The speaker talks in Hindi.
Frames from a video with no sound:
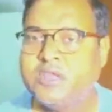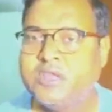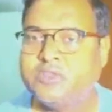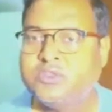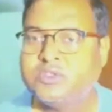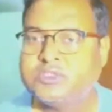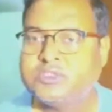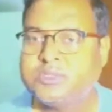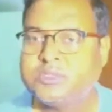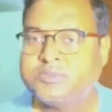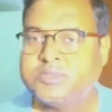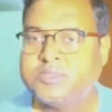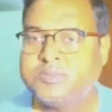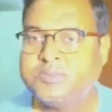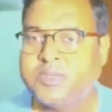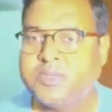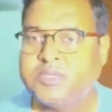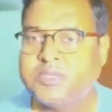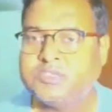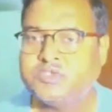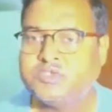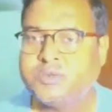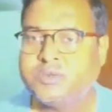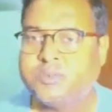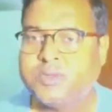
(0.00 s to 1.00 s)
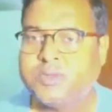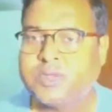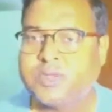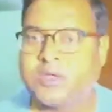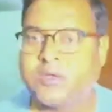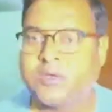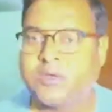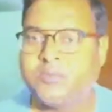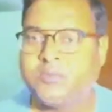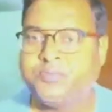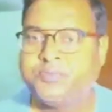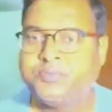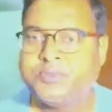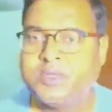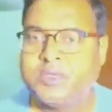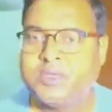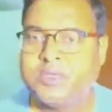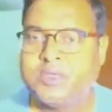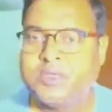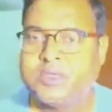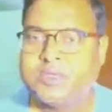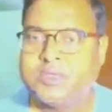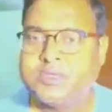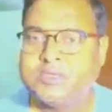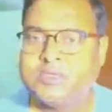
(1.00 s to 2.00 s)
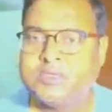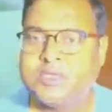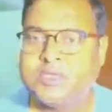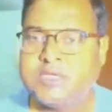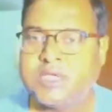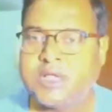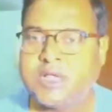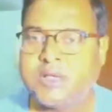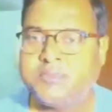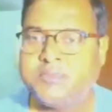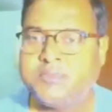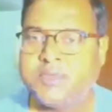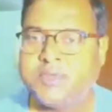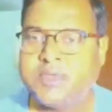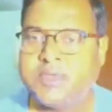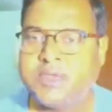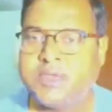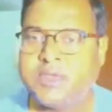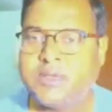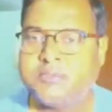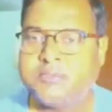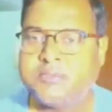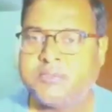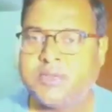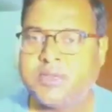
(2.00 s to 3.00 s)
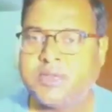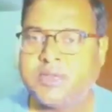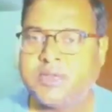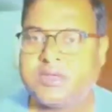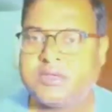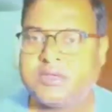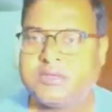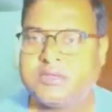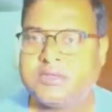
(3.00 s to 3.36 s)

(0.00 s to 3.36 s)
तो सबसे पहले इसको बनाओ यहां पे है आपका